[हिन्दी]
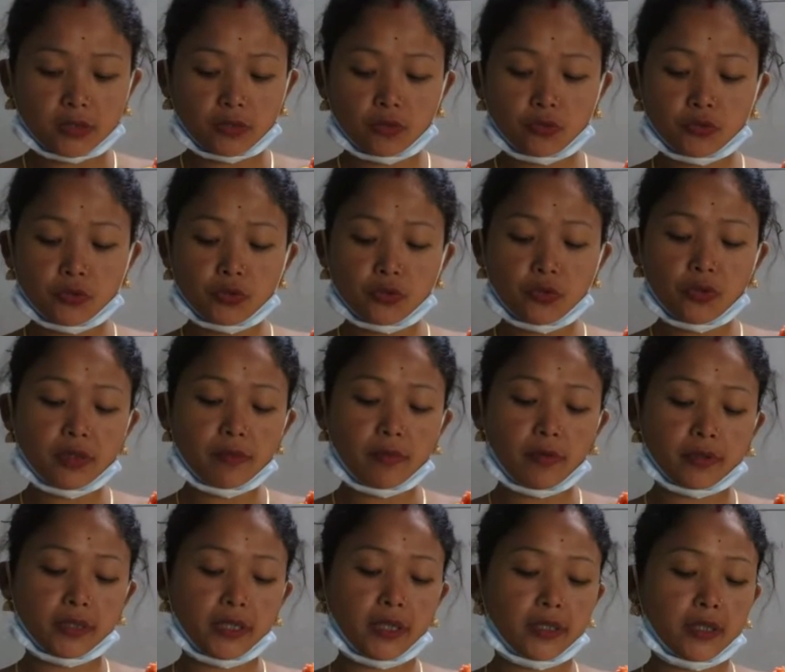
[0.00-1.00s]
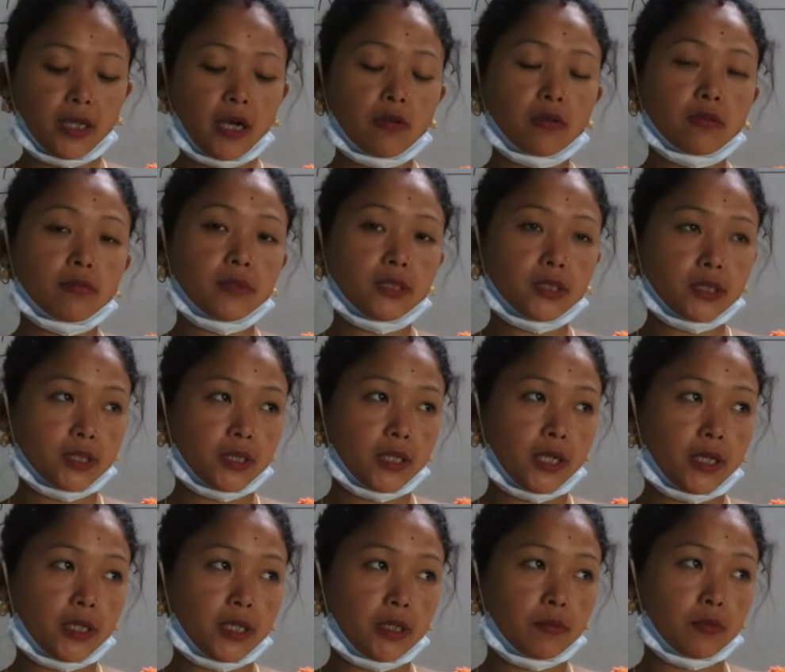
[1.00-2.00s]
तो उसको ही बोलता है नाउन मीन्स
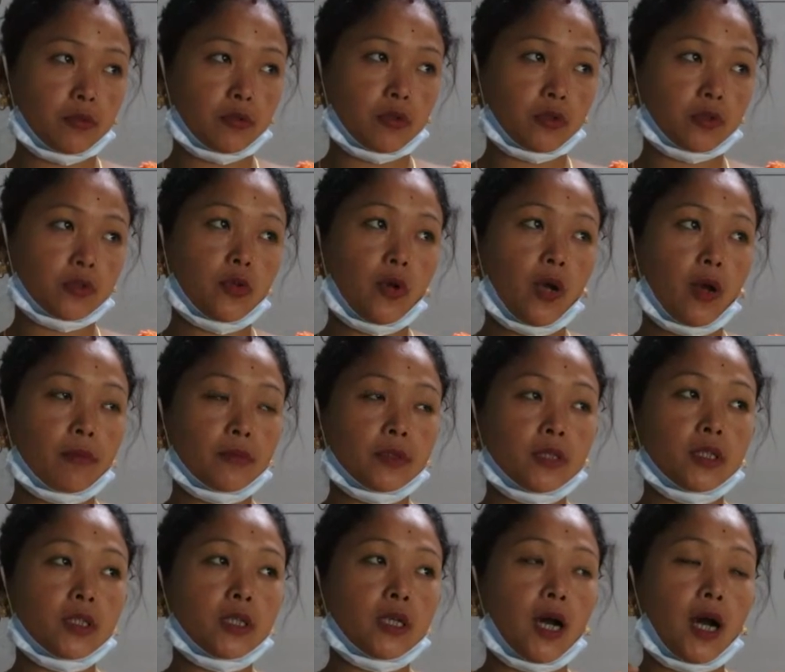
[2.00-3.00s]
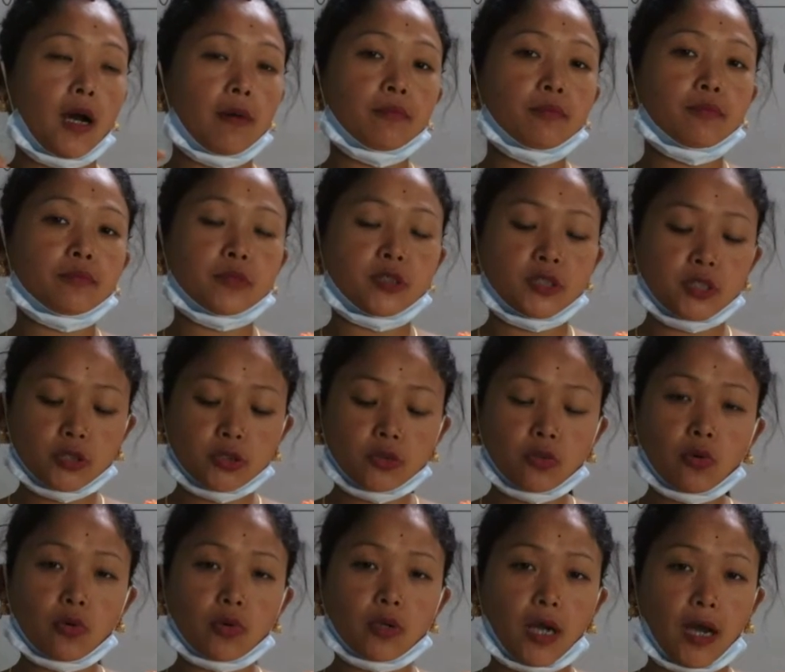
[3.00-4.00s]
क्या है नेमिंग वर्ड जो हम हम
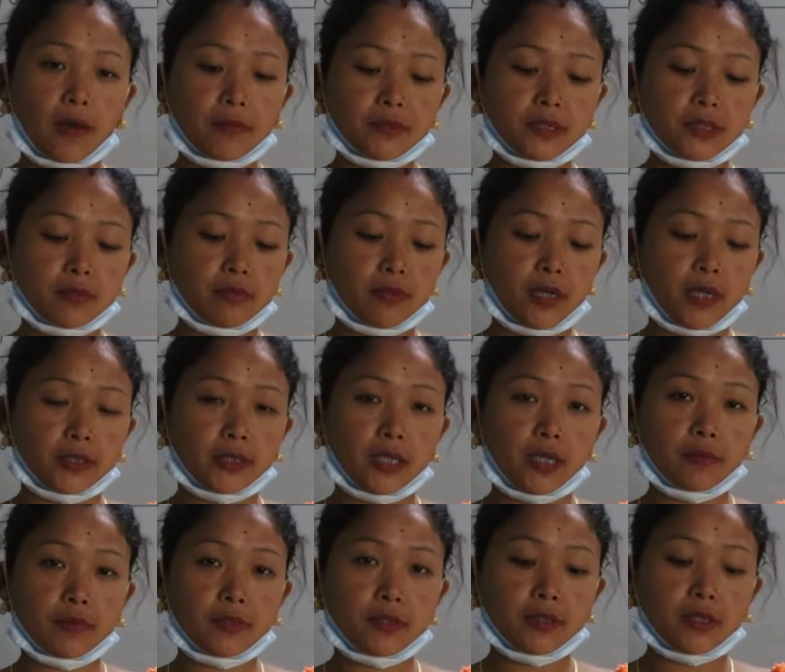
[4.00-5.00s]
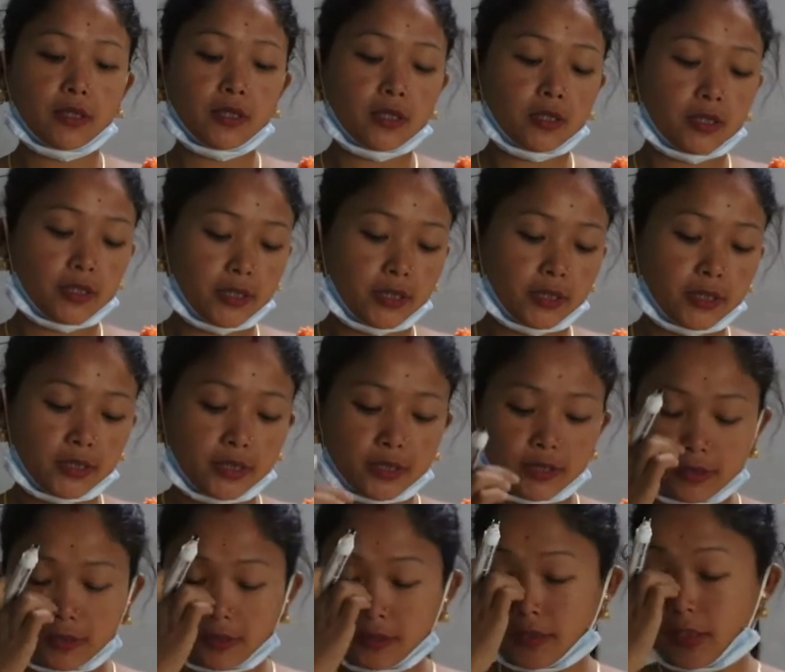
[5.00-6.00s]
चीज़ों को नाम से बुलाते हैं अभी है कि
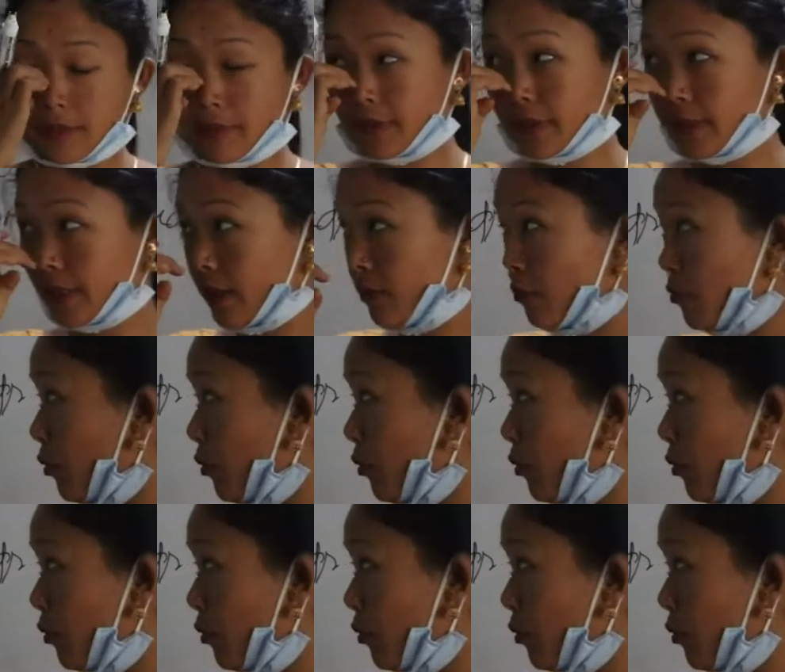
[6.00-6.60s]
नहीं यहाँ पे क्या